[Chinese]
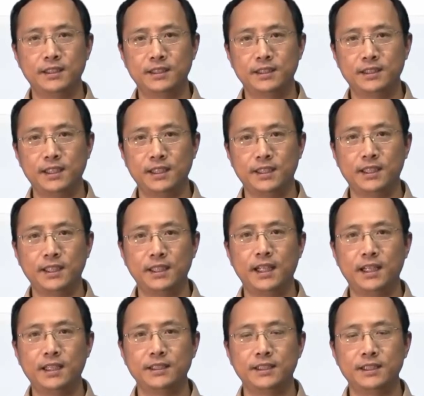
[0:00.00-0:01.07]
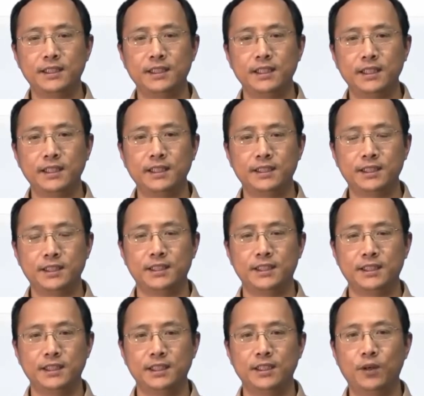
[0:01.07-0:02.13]
这个笛卡尔积的一个子
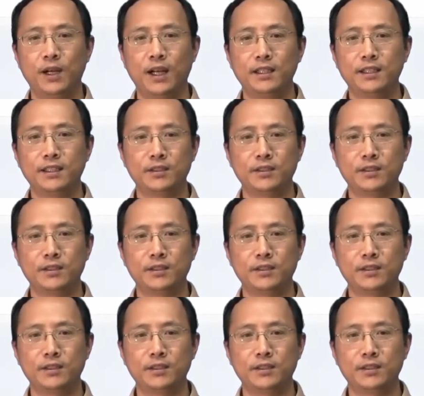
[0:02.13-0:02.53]
集的话。